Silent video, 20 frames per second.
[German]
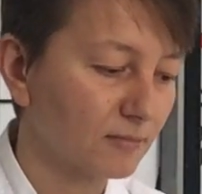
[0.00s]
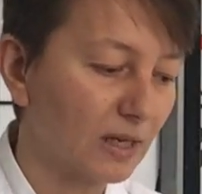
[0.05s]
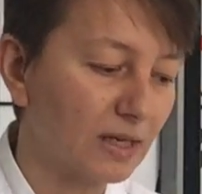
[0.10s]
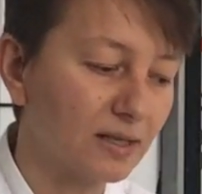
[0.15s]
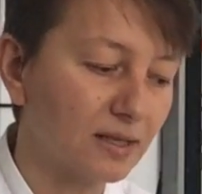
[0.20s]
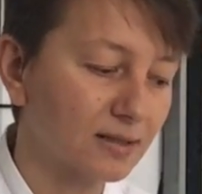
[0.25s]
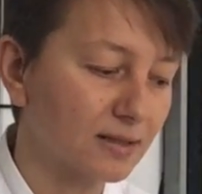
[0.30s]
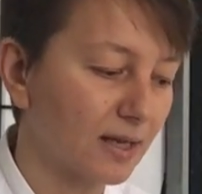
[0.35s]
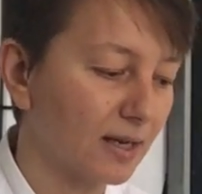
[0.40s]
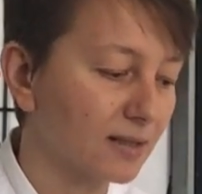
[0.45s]

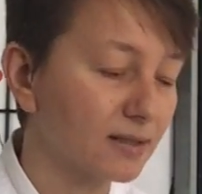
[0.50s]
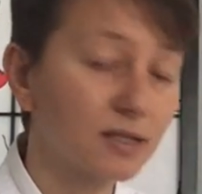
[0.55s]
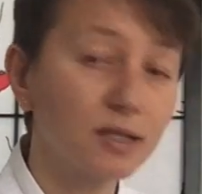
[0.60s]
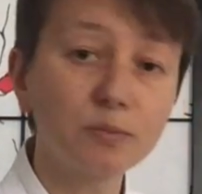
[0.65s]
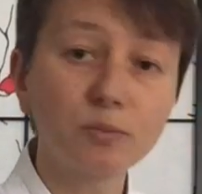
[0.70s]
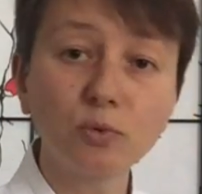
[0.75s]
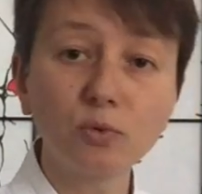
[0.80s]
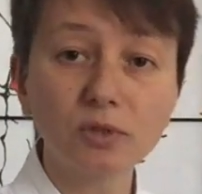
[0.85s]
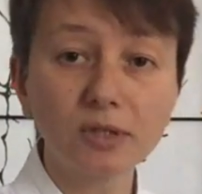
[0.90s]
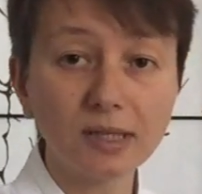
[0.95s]
das
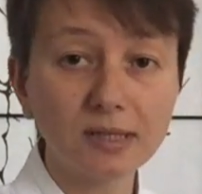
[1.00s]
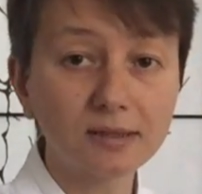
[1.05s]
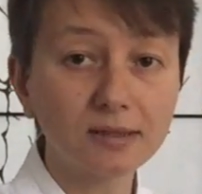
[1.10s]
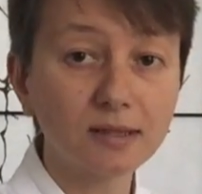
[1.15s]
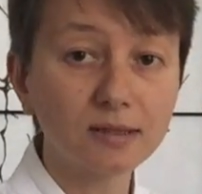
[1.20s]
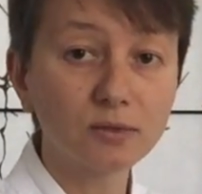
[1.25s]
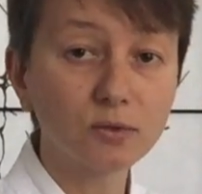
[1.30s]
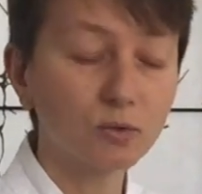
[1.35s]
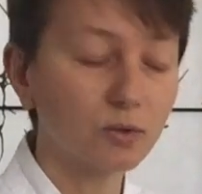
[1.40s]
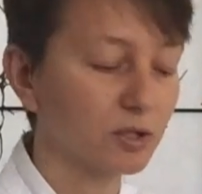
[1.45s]
erste Buch, das
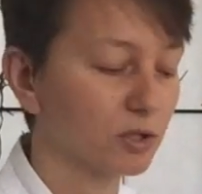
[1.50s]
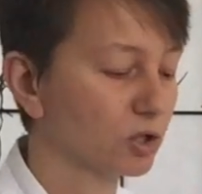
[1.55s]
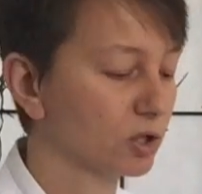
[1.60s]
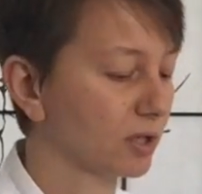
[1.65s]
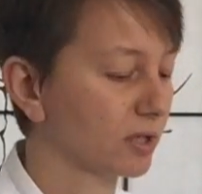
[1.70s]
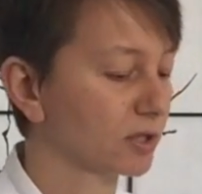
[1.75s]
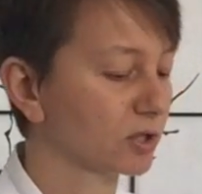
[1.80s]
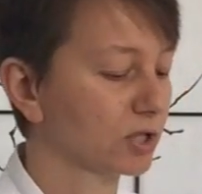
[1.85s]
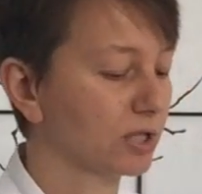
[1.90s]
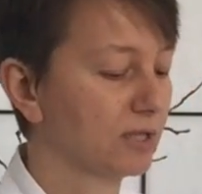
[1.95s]
dazu
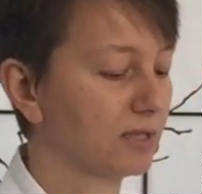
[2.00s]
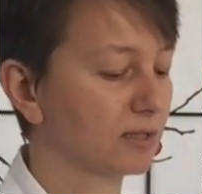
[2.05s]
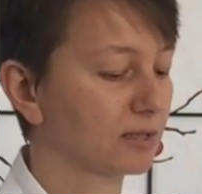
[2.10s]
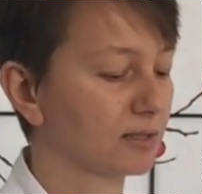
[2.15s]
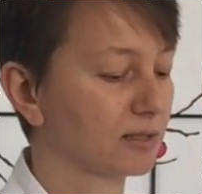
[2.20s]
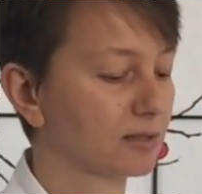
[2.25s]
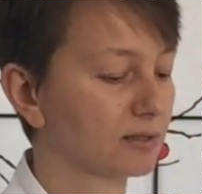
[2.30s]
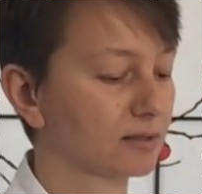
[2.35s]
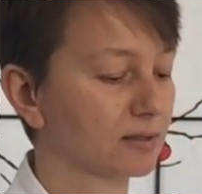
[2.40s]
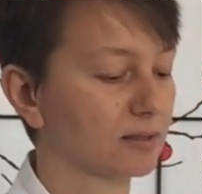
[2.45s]

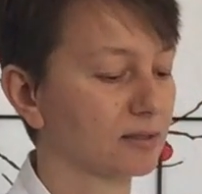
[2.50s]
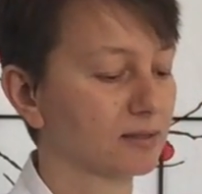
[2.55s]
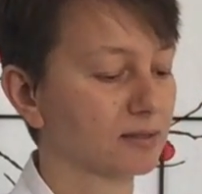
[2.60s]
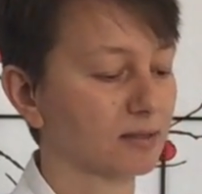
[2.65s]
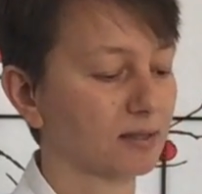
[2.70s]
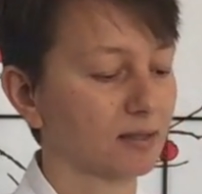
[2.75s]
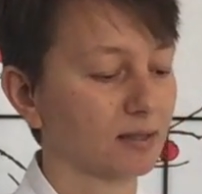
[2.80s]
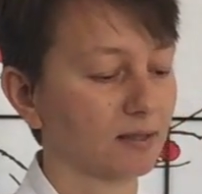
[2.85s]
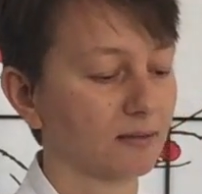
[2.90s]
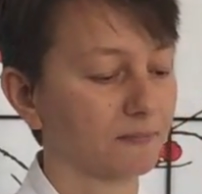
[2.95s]
erschienen ist,
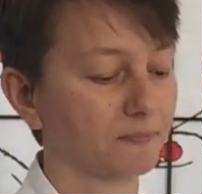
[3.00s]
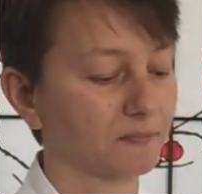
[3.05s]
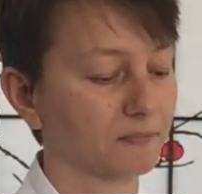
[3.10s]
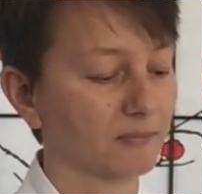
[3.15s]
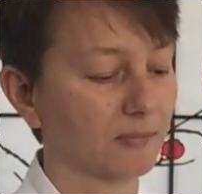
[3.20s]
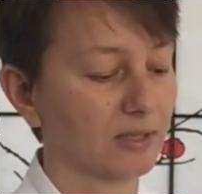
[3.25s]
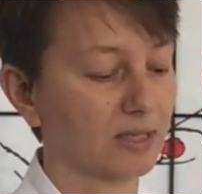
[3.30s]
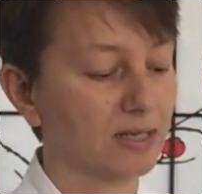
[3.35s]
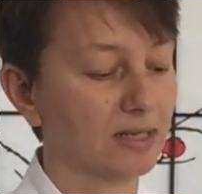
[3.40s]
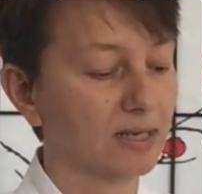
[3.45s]
ist ähm,
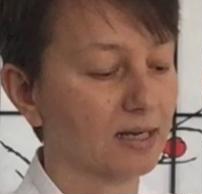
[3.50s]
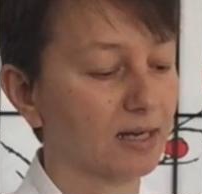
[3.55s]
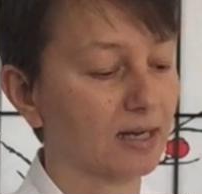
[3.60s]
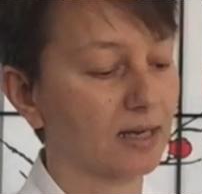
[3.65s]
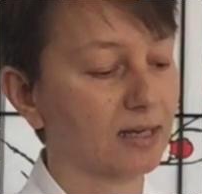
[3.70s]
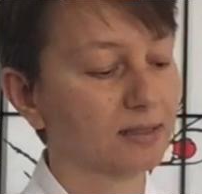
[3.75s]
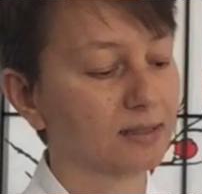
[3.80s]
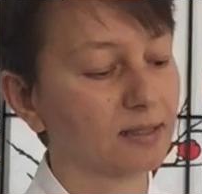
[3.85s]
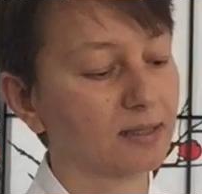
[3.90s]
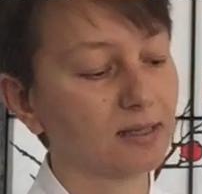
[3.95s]

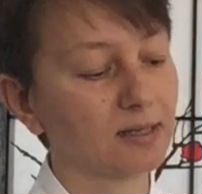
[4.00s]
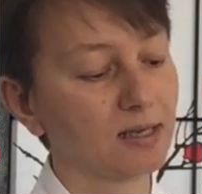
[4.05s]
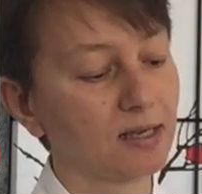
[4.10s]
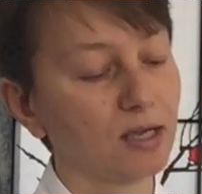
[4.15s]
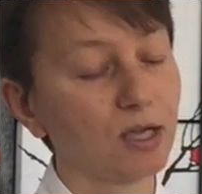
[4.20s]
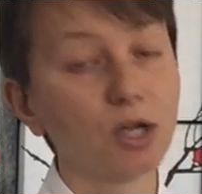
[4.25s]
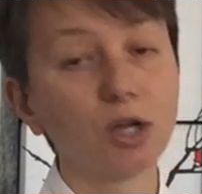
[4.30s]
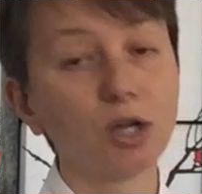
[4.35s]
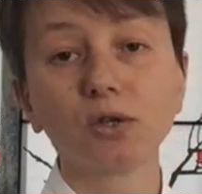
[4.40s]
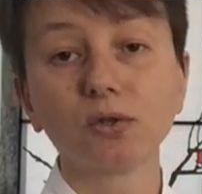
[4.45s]
Kikarate
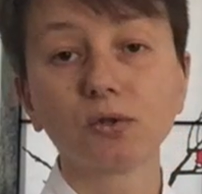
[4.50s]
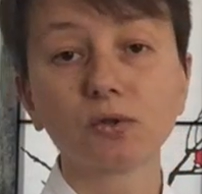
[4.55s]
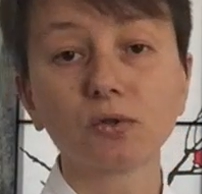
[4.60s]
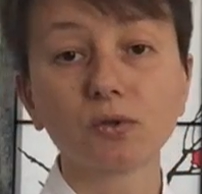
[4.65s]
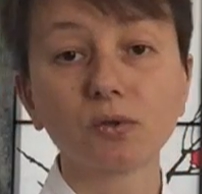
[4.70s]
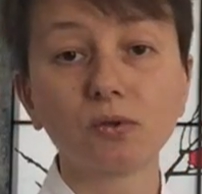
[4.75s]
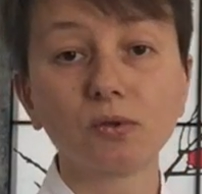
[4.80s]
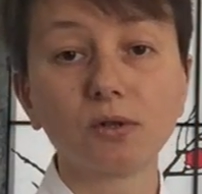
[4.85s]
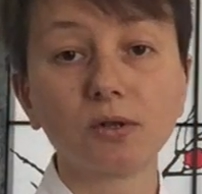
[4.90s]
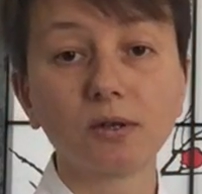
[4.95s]

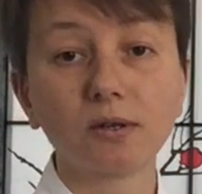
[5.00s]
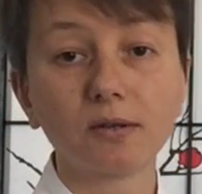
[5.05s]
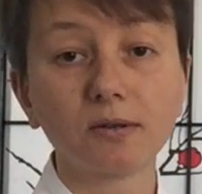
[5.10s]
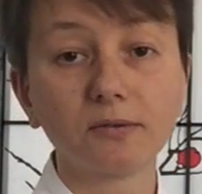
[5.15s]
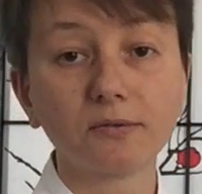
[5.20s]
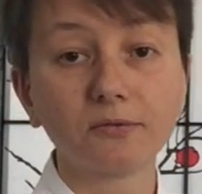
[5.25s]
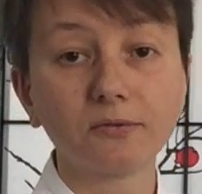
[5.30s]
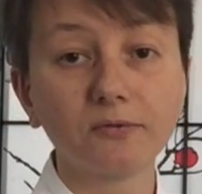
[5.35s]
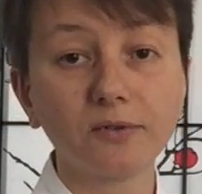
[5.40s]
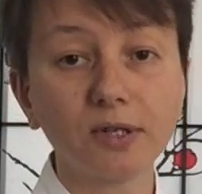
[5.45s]

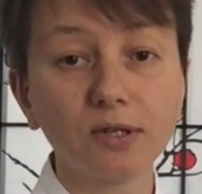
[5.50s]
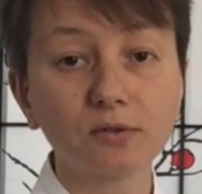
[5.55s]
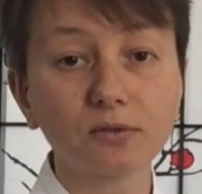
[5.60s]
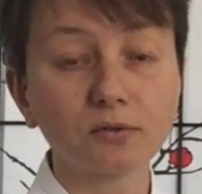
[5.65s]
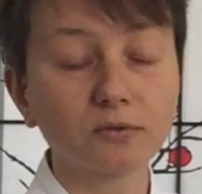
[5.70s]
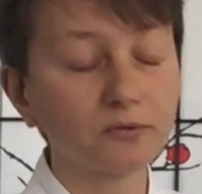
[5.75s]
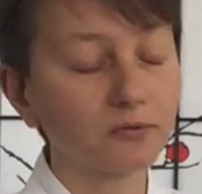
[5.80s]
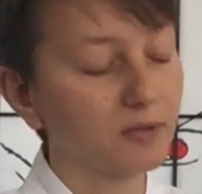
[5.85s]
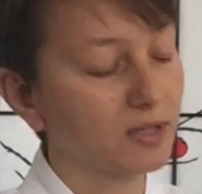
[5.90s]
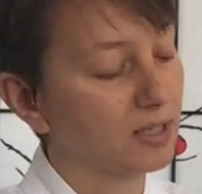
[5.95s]
zur
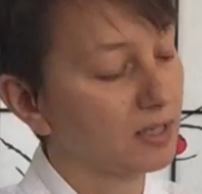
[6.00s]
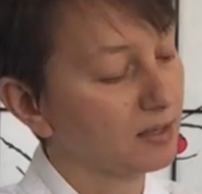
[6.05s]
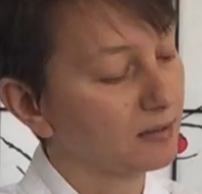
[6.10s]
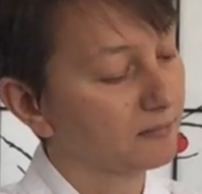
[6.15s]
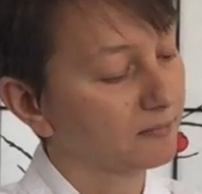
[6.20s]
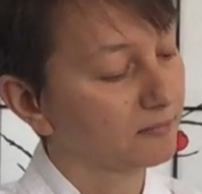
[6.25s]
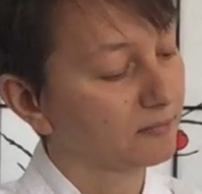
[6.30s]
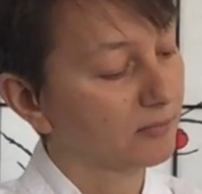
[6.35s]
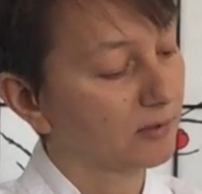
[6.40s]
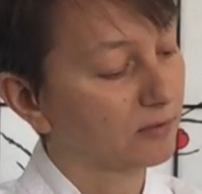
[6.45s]
Philosophie
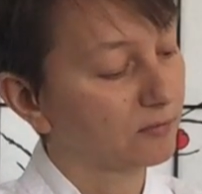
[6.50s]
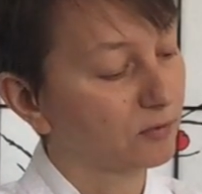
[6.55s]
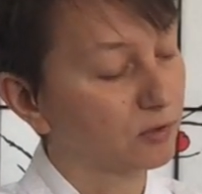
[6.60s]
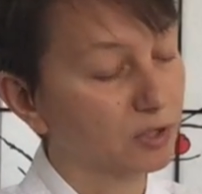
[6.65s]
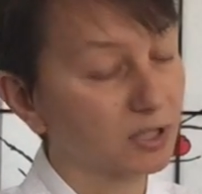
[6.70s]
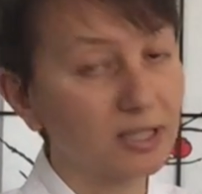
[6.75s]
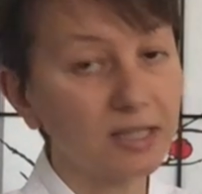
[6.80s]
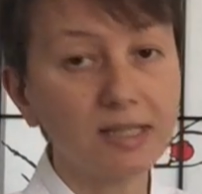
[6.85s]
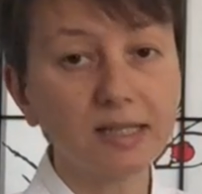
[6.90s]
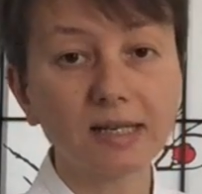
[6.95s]

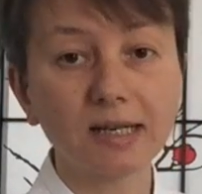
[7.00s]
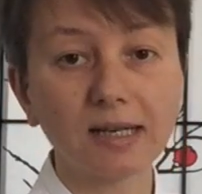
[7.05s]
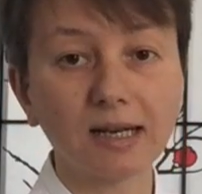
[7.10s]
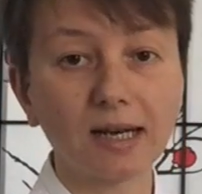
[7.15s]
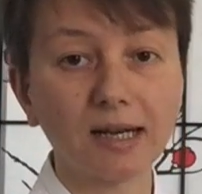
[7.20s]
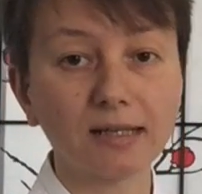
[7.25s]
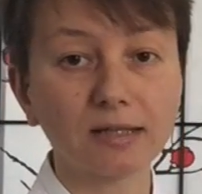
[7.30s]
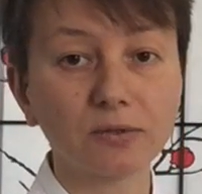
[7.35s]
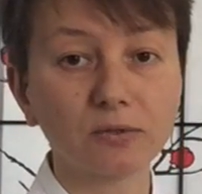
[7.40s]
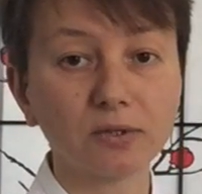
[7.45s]
von
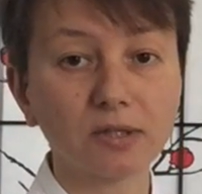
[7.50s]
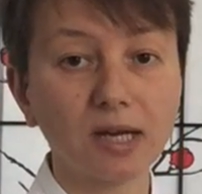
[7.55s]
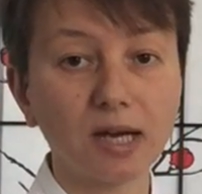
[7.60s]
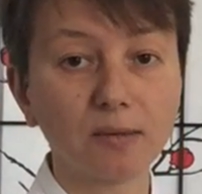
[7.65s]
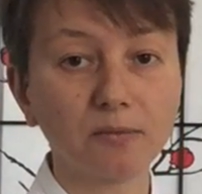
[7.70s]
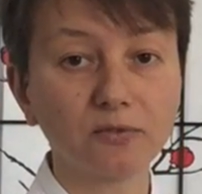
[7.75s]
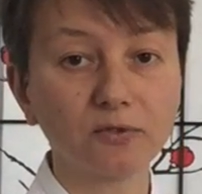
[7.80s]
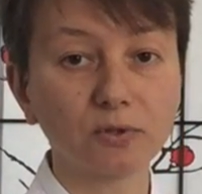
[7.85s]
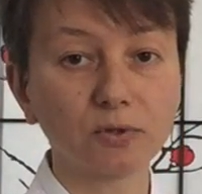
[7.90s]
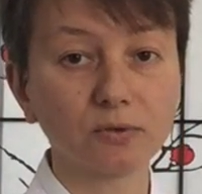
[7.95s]
Kikarate und
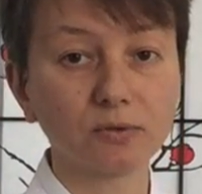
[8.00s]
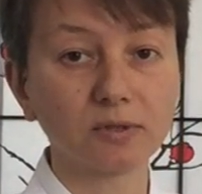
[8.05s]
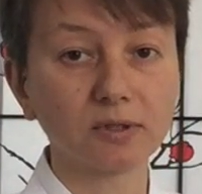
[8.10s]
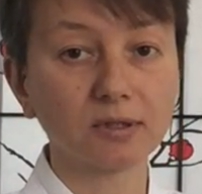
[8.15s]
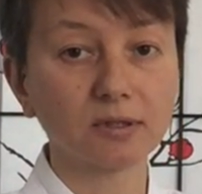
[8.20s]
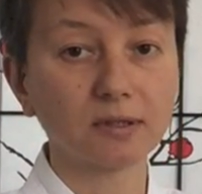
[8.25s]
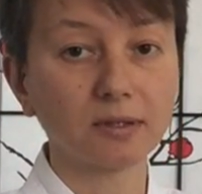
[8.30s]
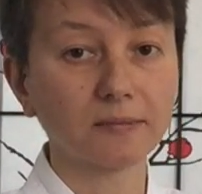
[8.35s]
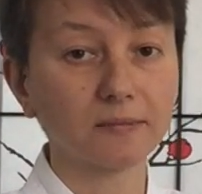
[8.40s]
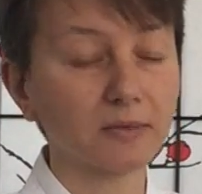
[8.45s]

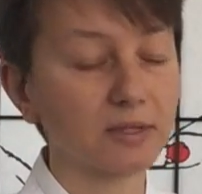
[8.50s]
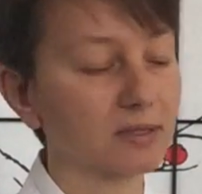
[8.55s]
Kampfkunst.